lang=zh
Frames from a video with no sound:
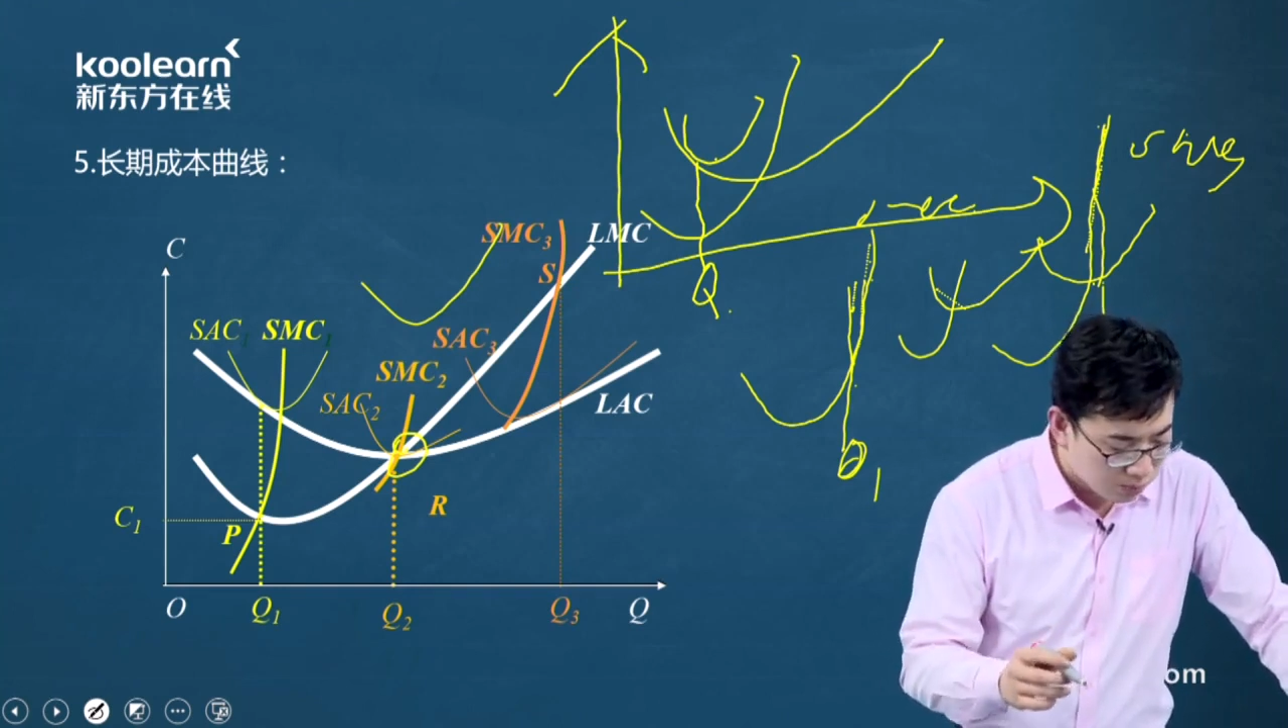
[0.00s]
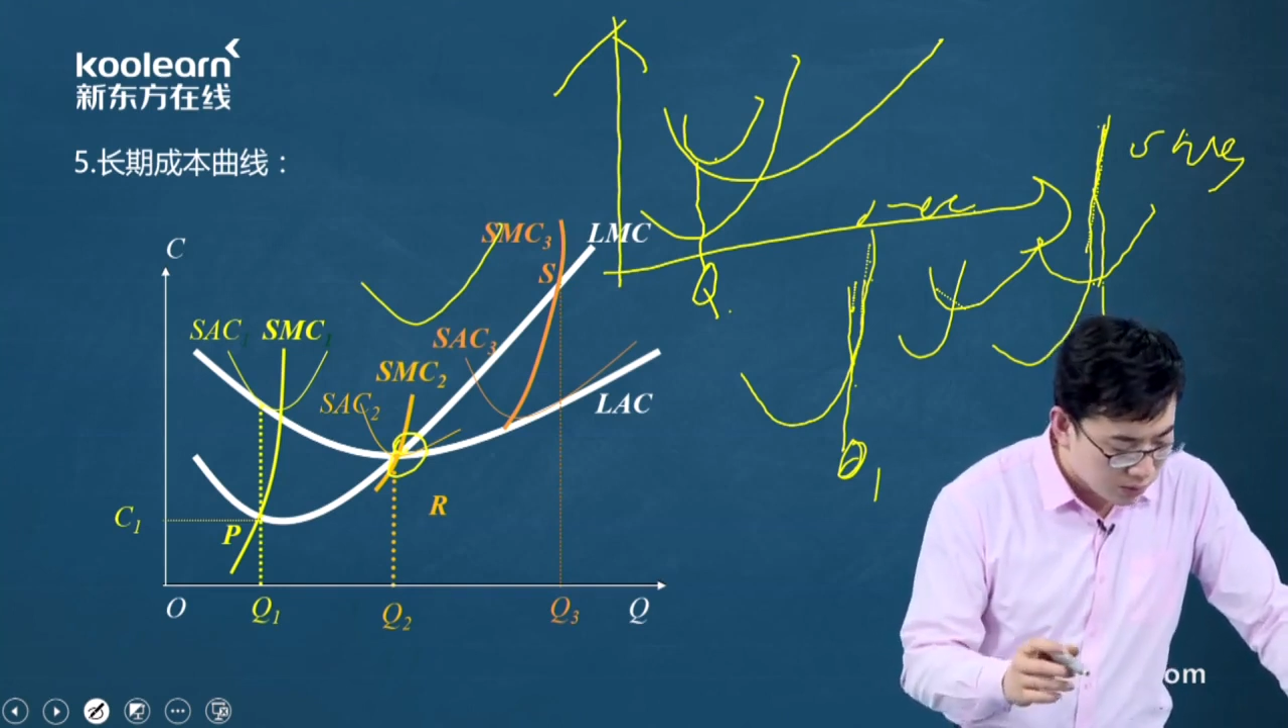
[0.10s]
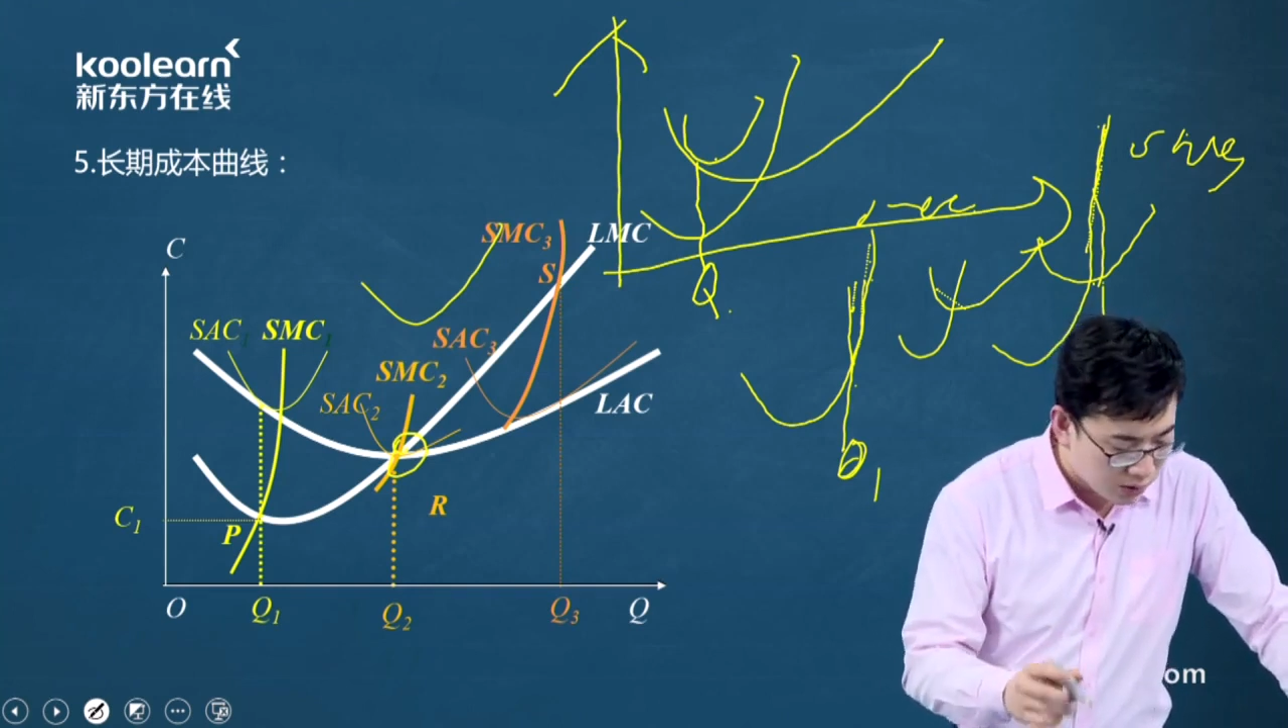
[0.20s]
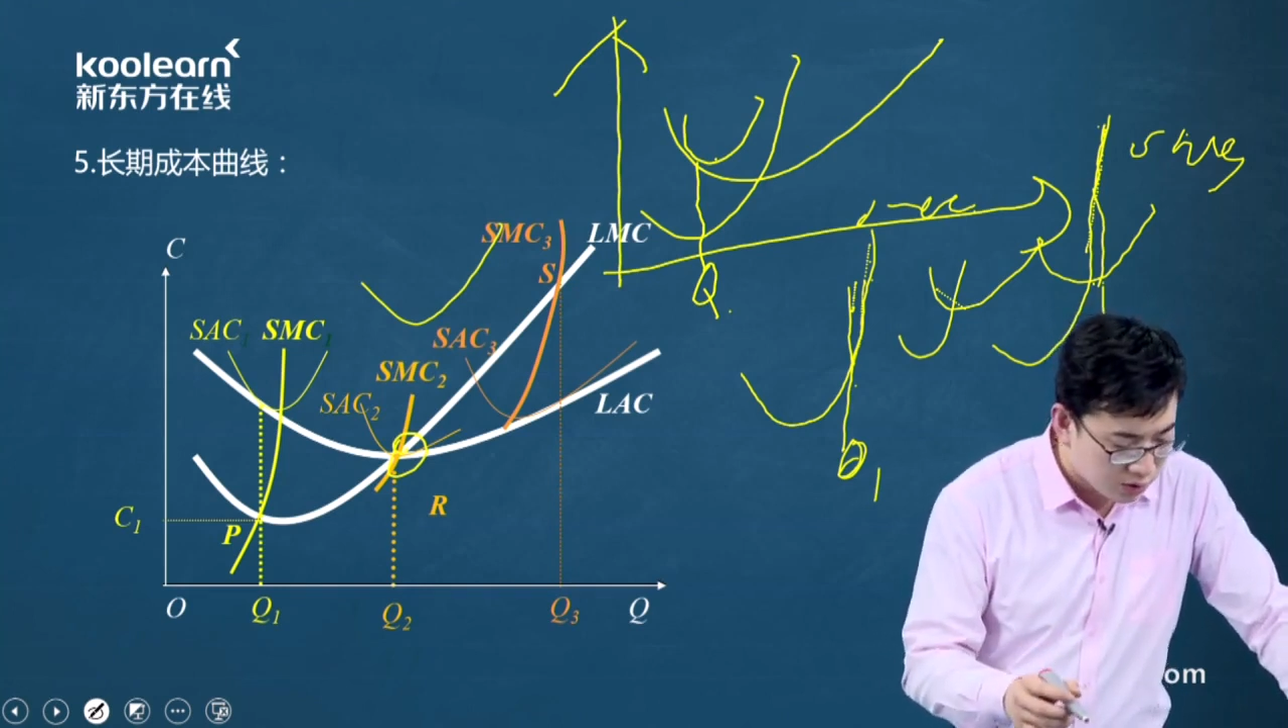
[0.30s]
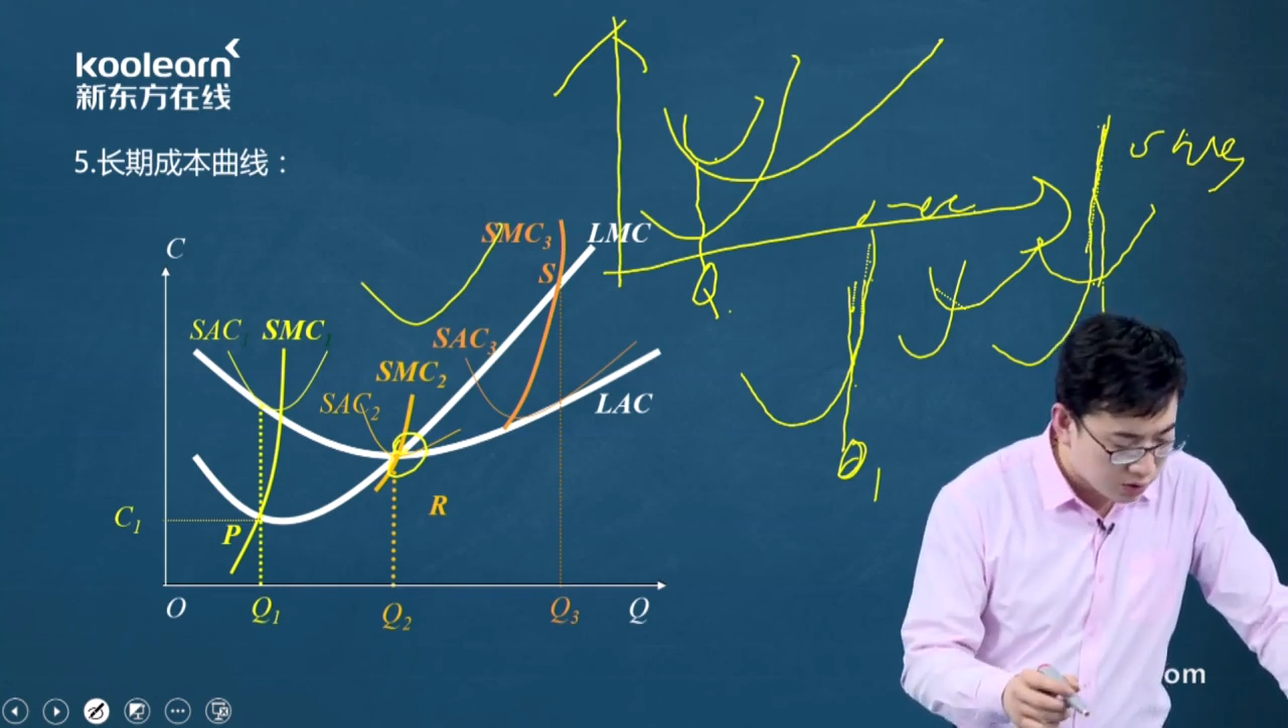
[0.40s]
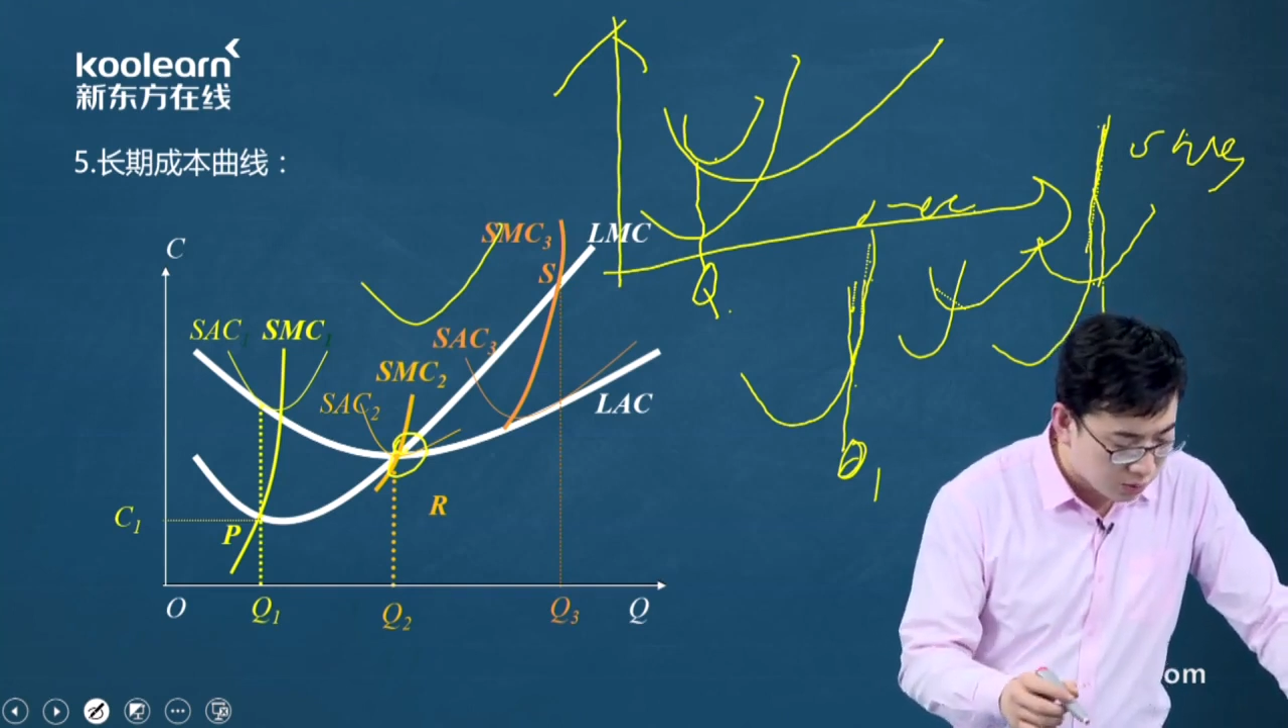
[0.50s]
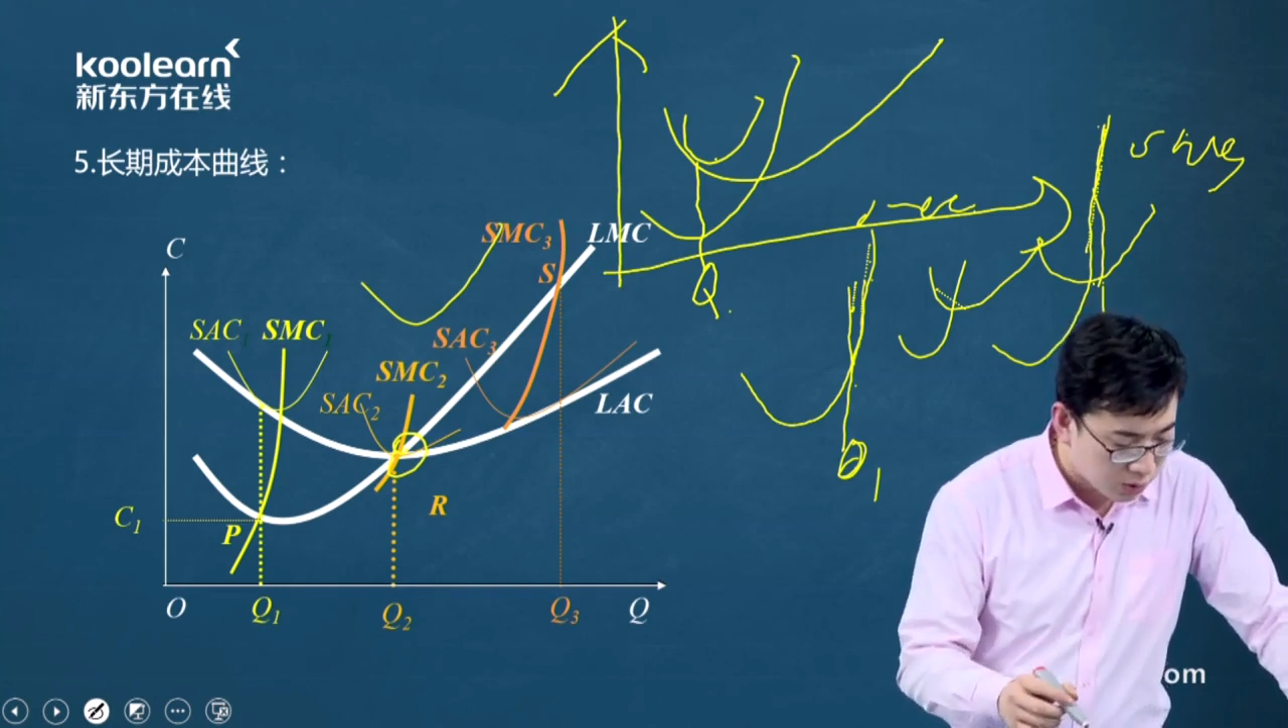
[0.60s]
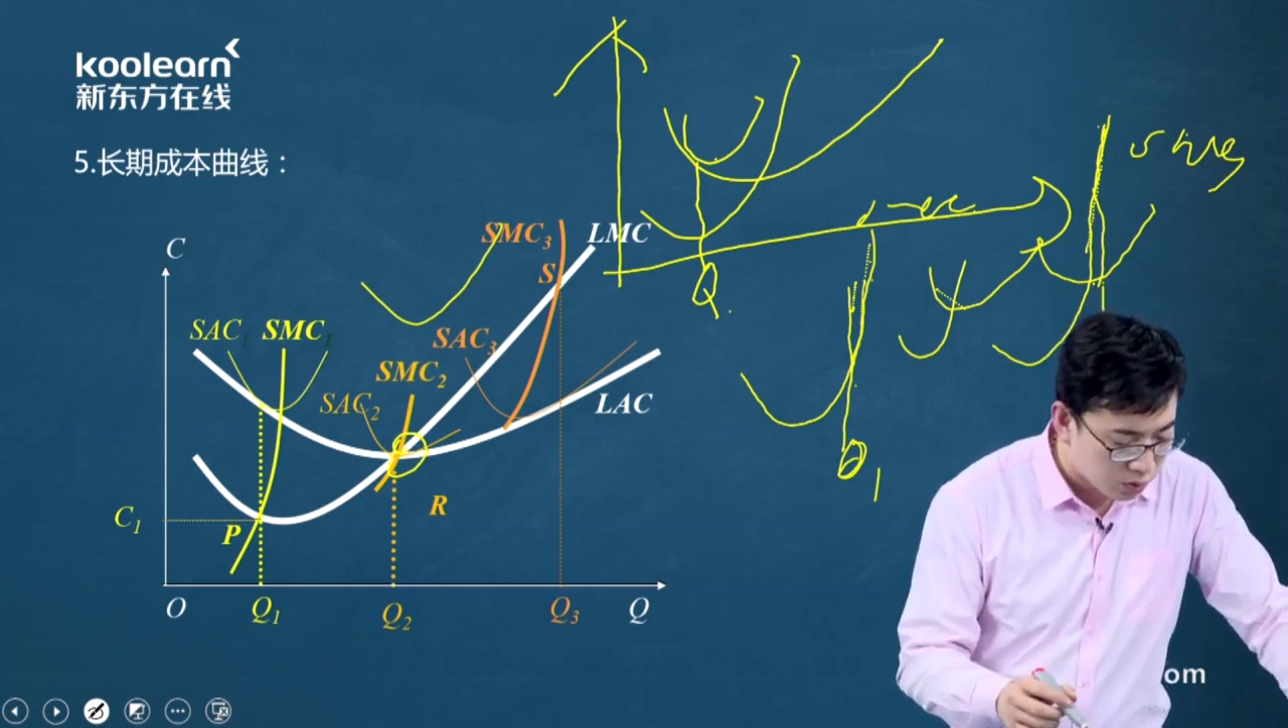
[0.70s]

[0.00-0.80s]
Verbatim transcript: 边际成